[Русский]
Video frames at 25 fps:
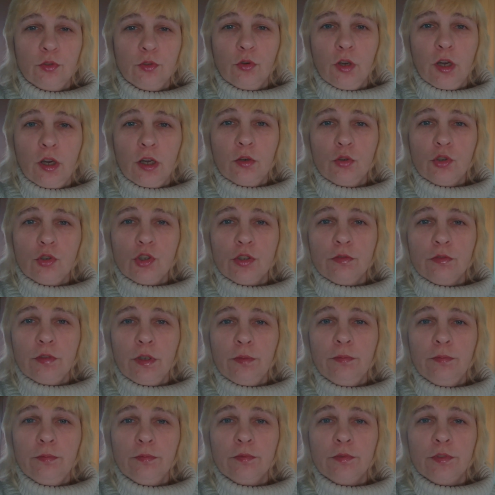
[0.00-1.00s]
Всем всего
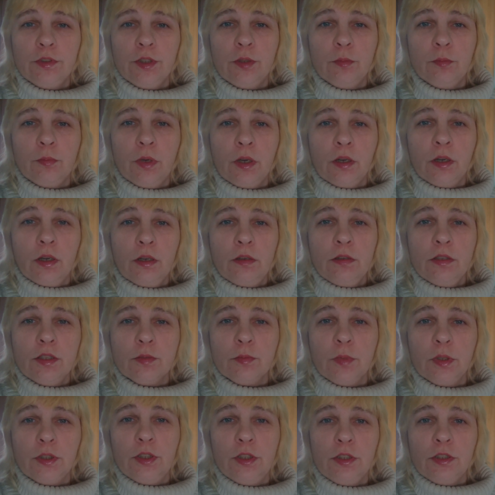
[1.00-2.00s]
хорошего, всем
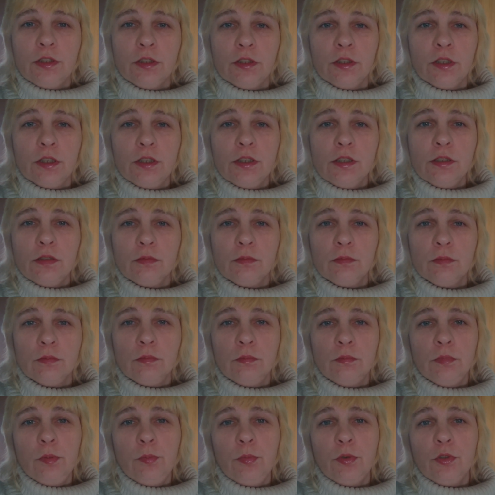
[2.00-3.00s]
пока, смотрите
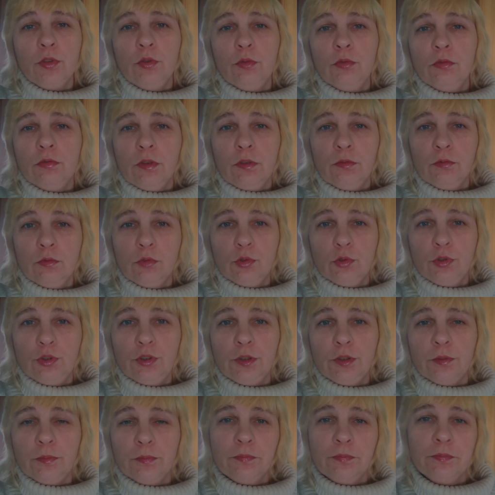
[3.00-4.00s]
нас, мы придем к вам в
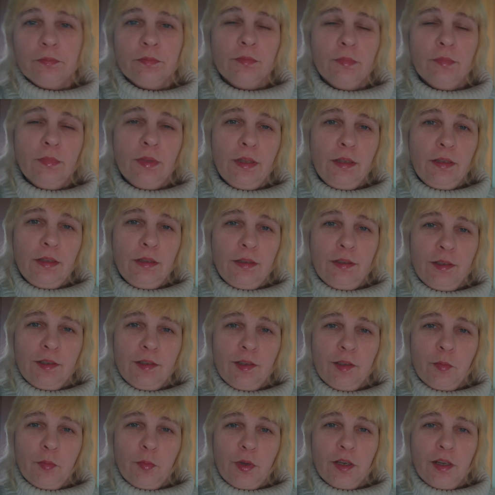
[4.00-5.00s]
гости.
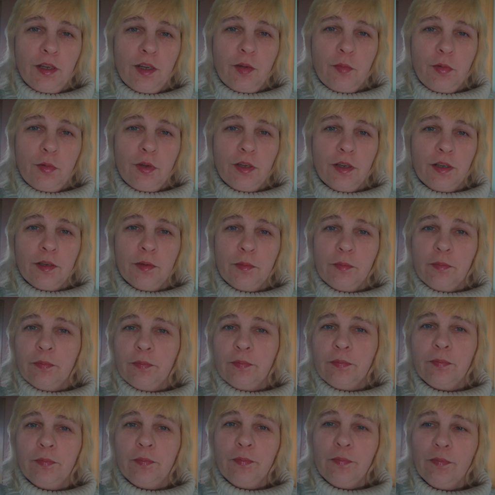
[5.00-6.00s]

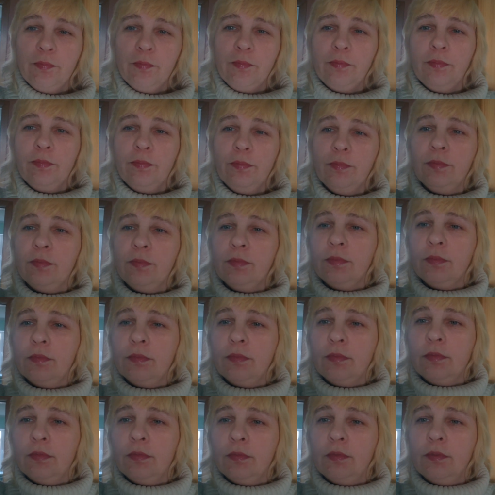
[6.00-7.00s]
Пока-пока.
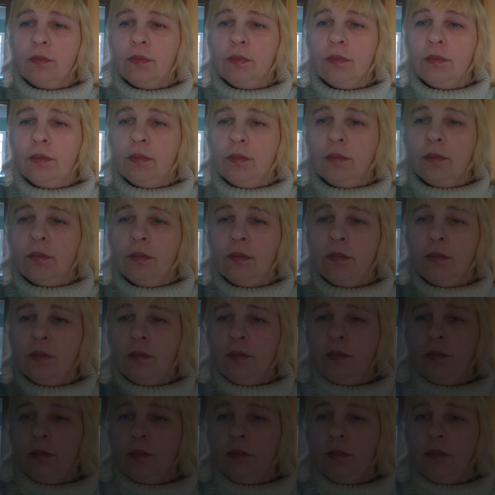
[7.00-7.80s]
Thank you.